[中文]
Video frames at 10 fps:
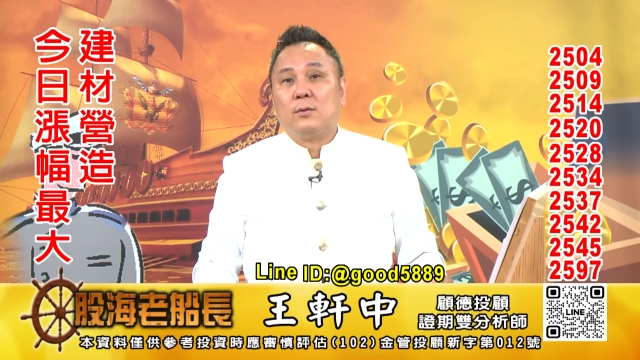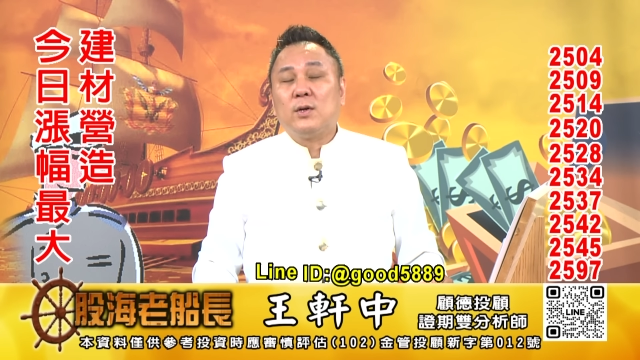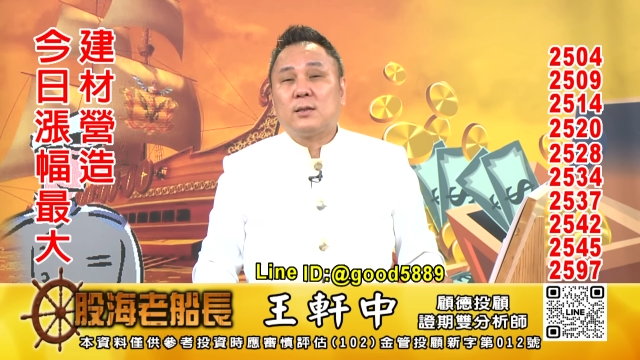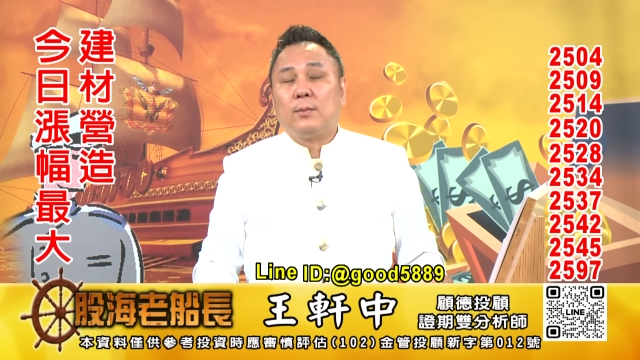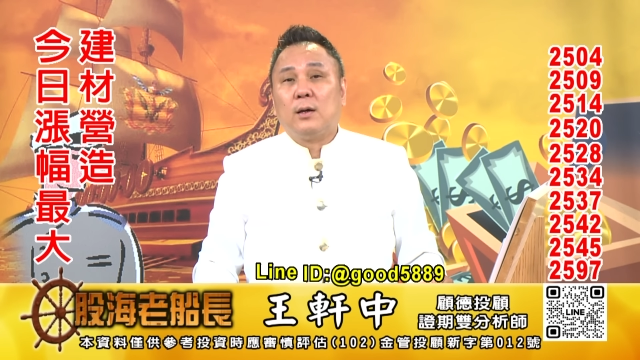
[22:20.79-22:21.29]

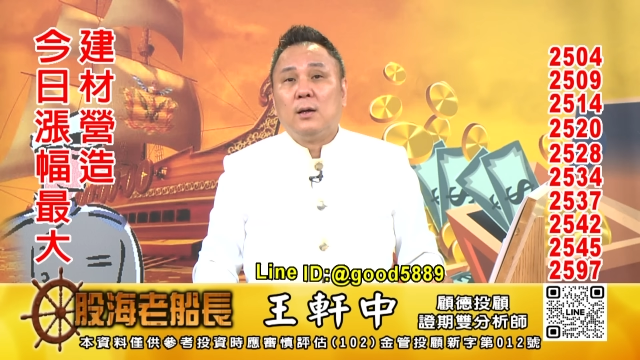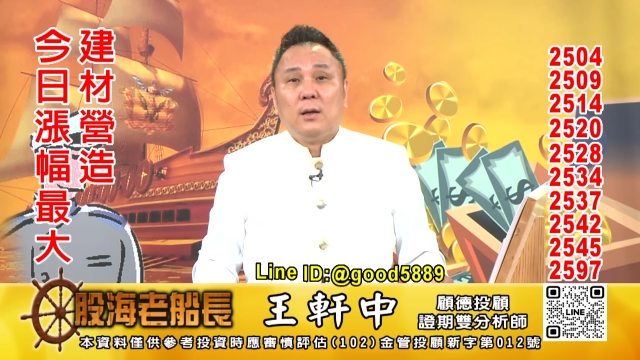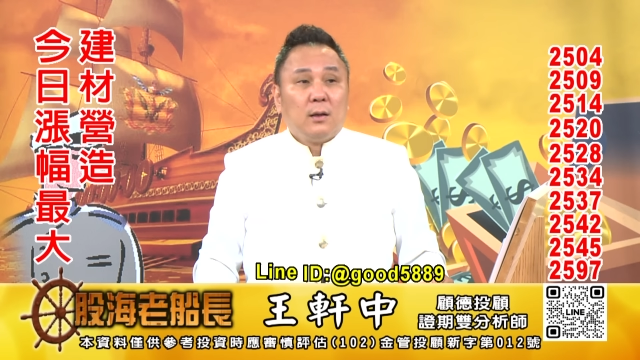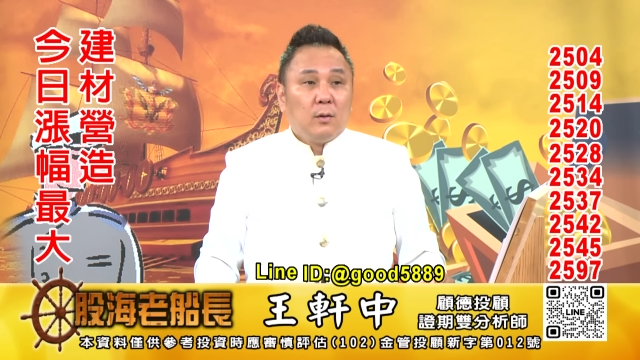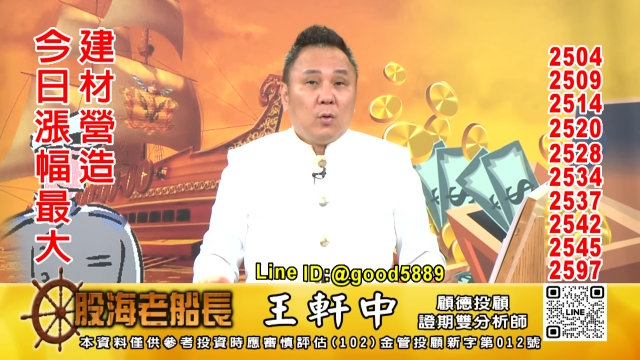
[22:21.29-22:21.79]
为什么？
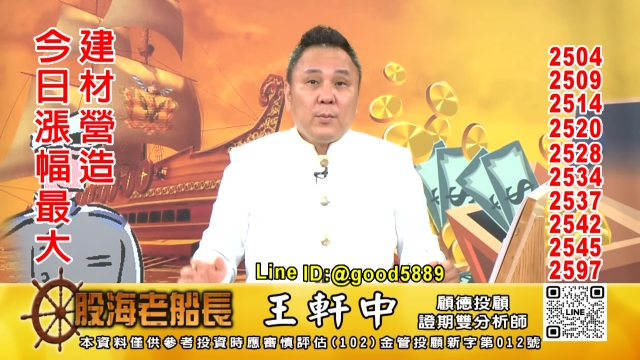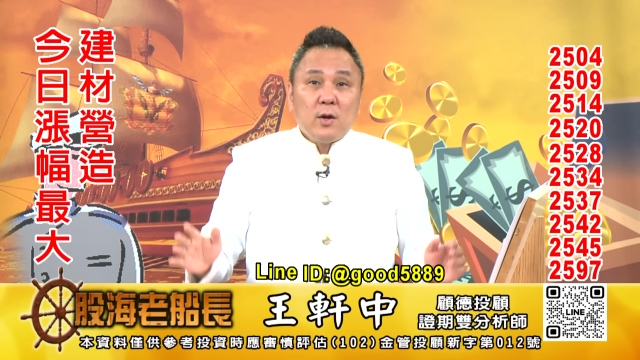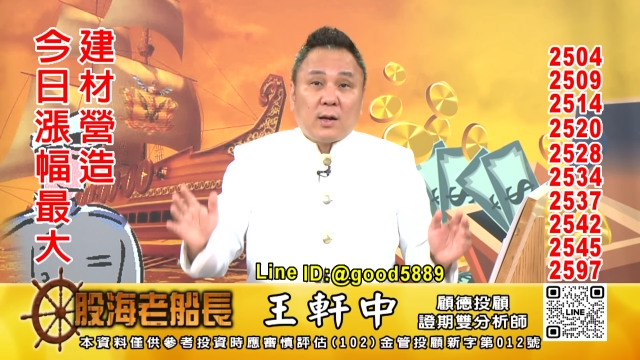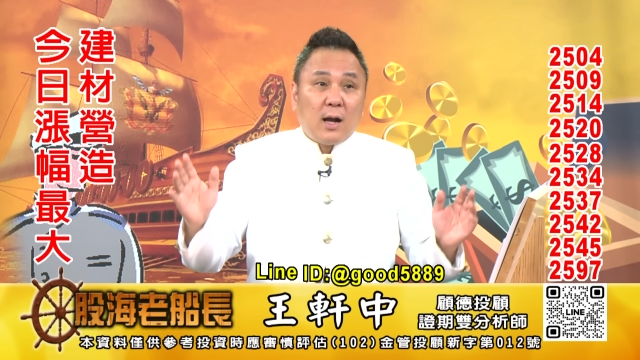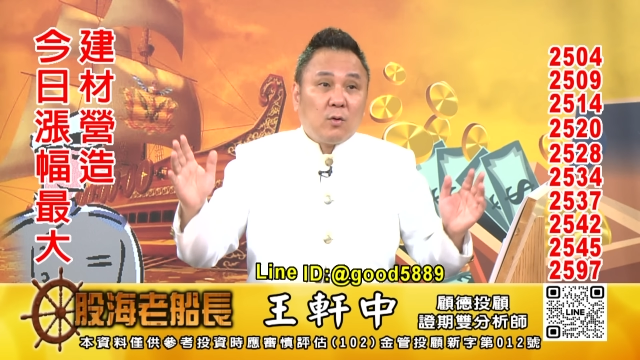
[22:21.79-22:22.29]
我没
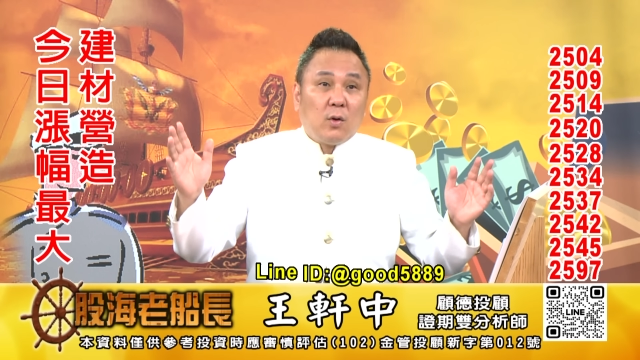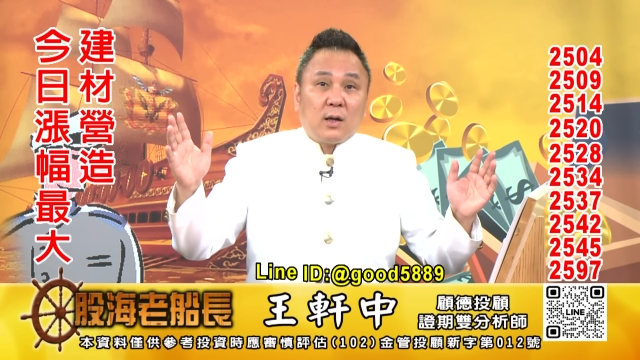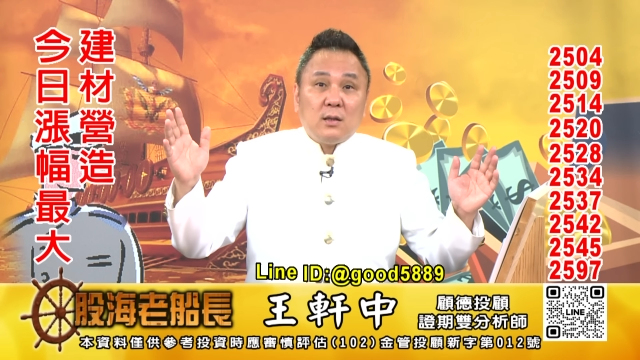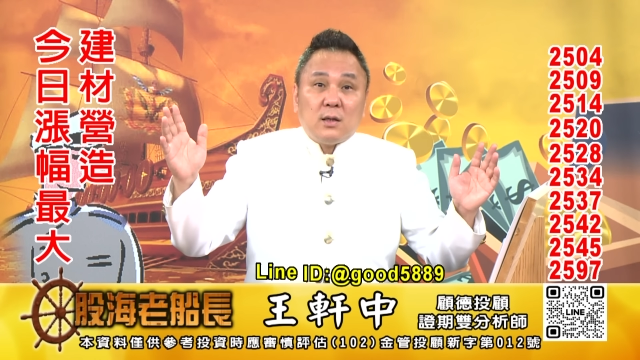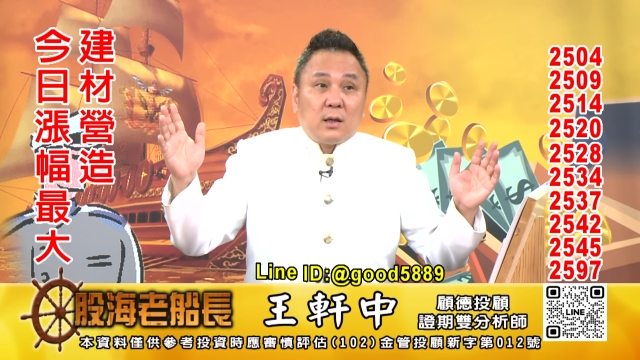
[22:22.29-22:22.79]
有看过
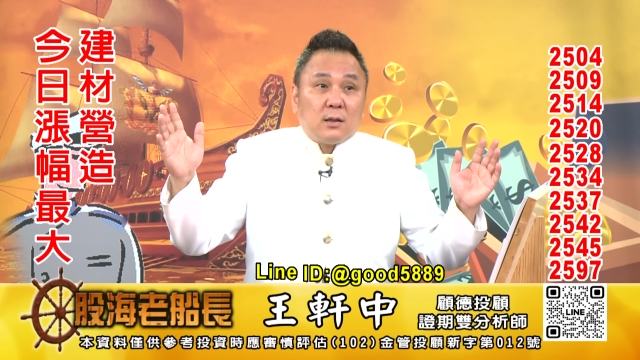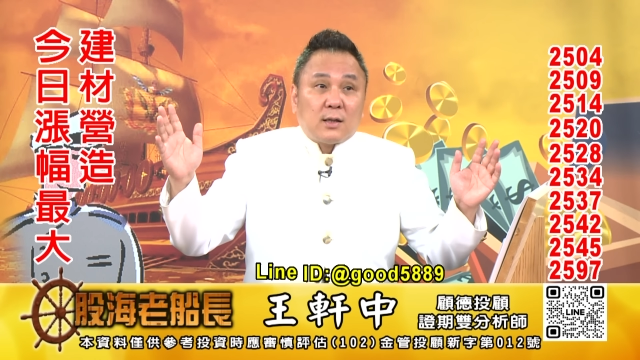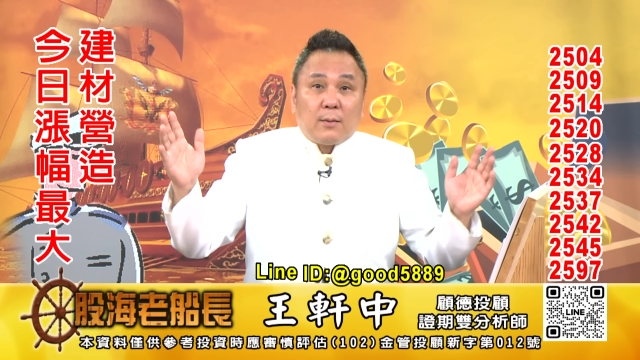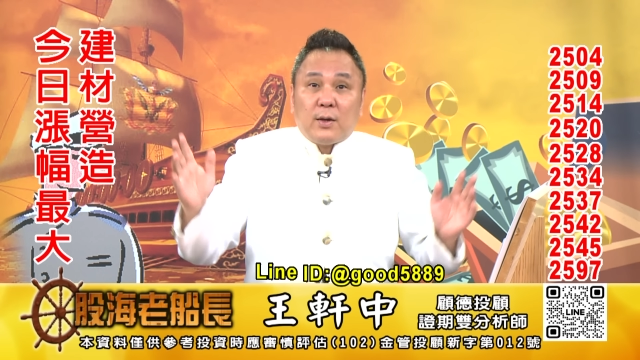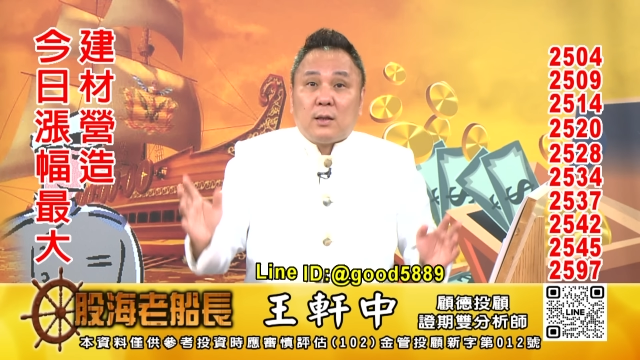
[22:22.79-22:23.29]
跟着一个
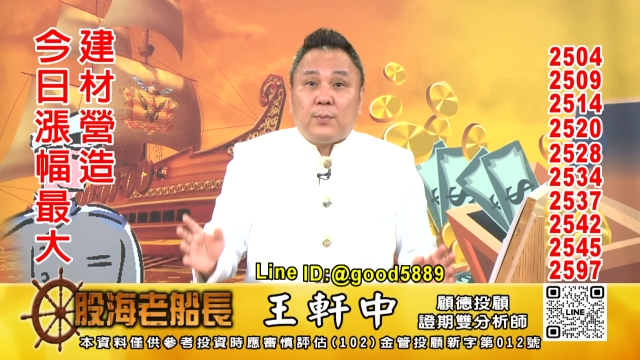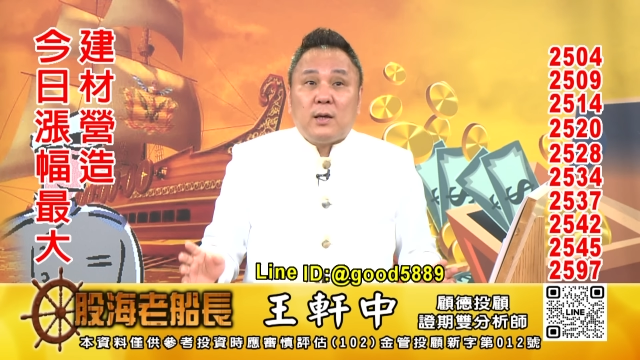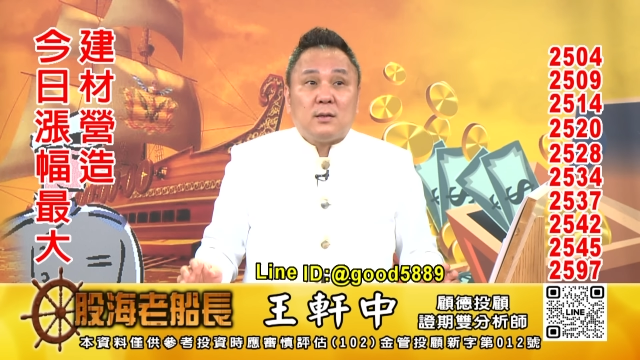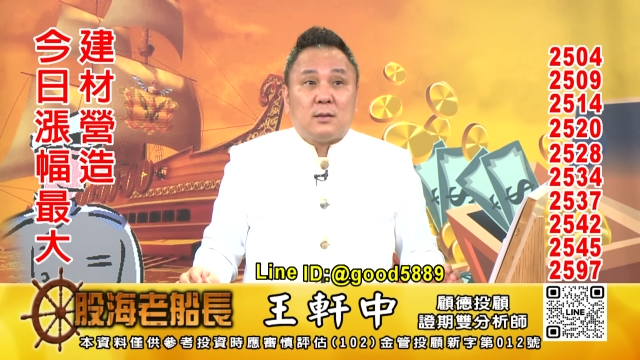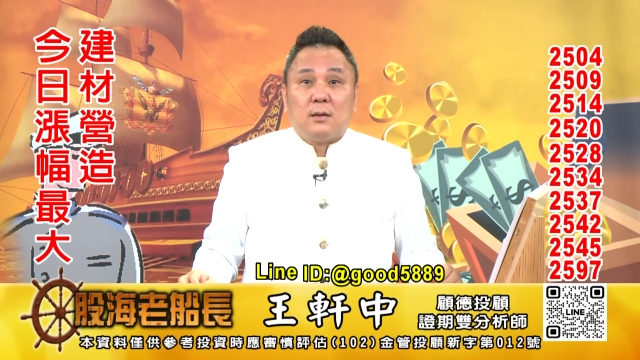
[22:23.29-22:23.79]
诈骗的
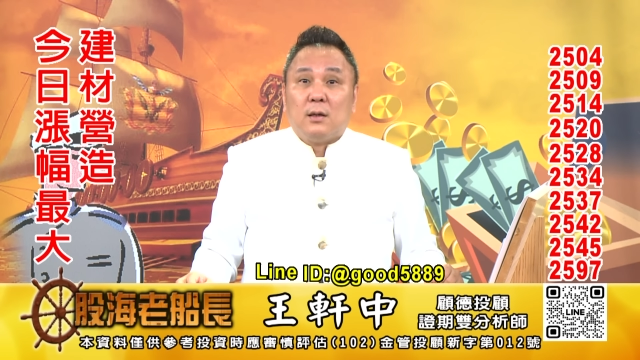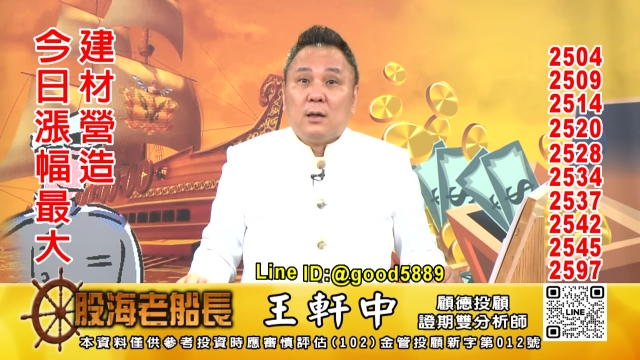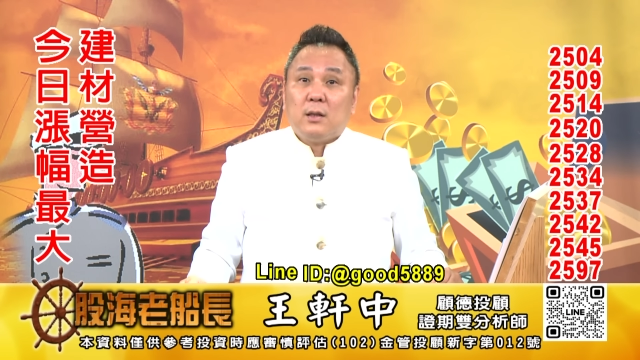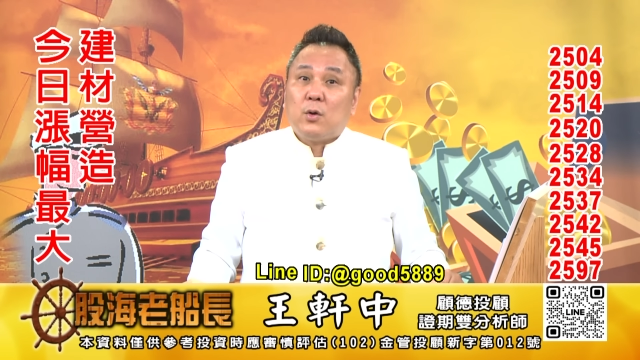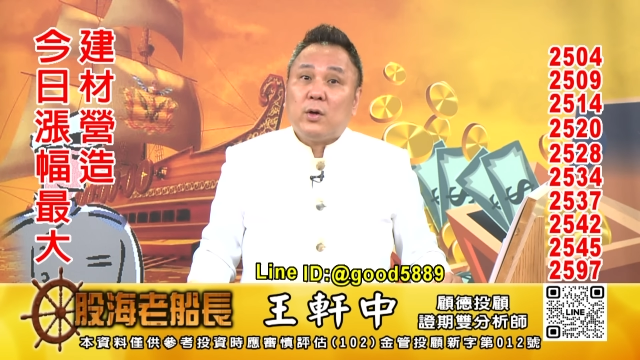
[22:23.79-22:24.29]
骗子，
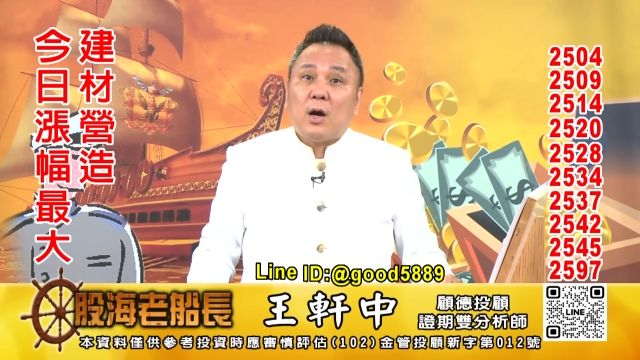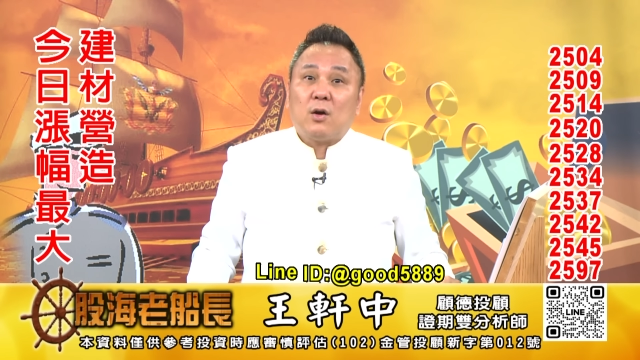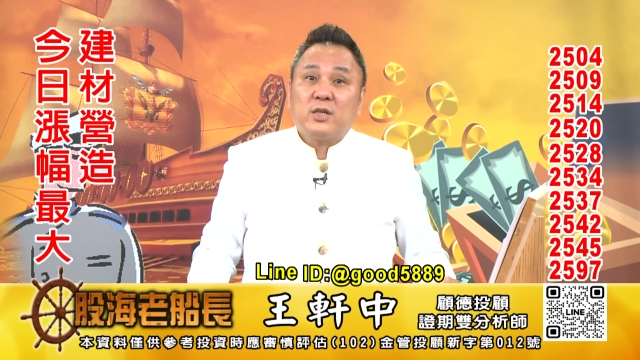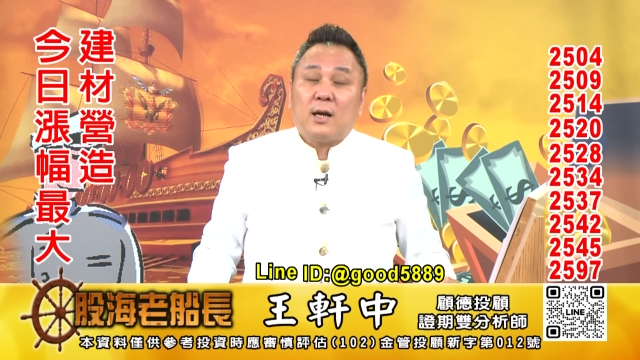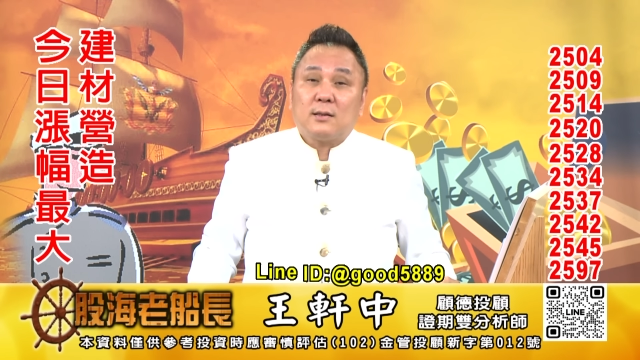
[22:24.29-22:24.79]
你会有
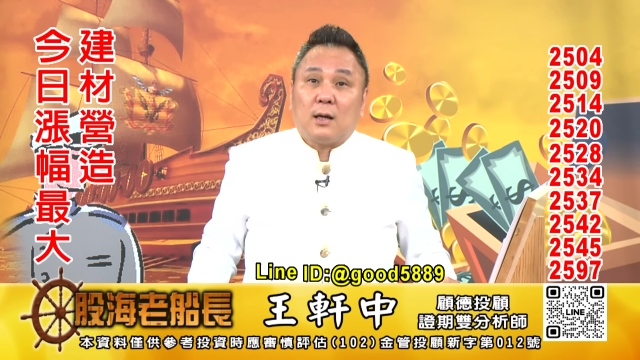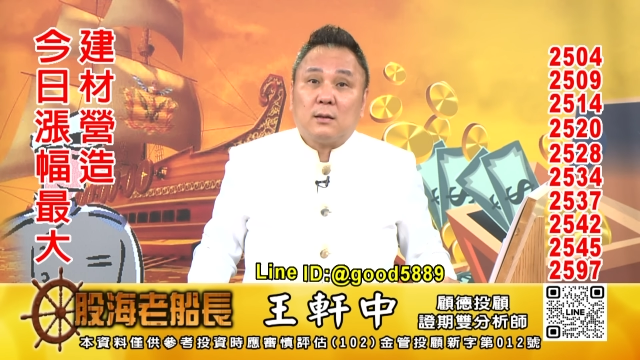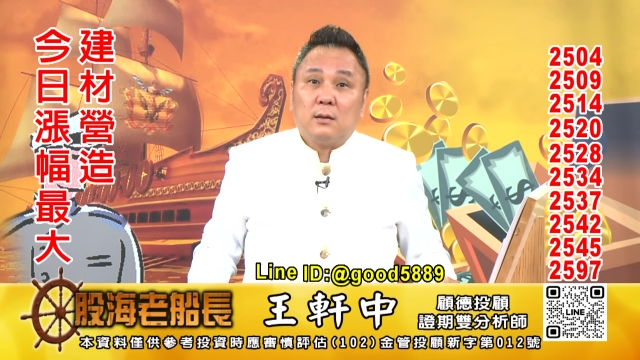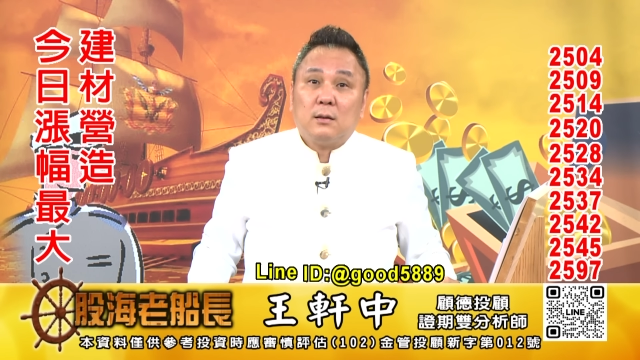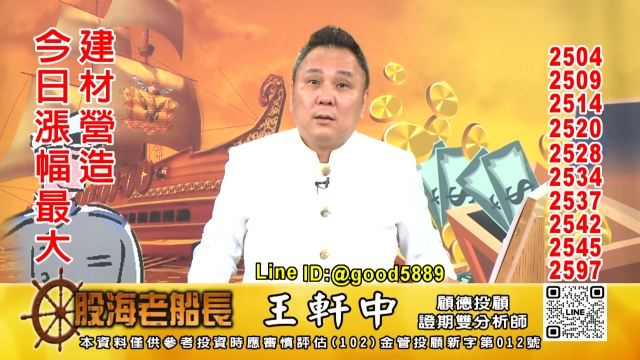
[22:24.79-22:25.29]
好下场
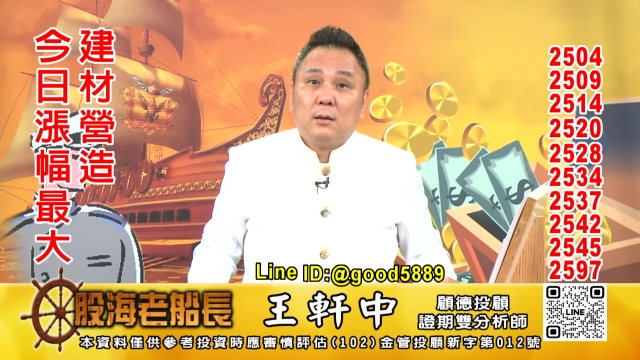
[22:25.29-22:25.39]
的，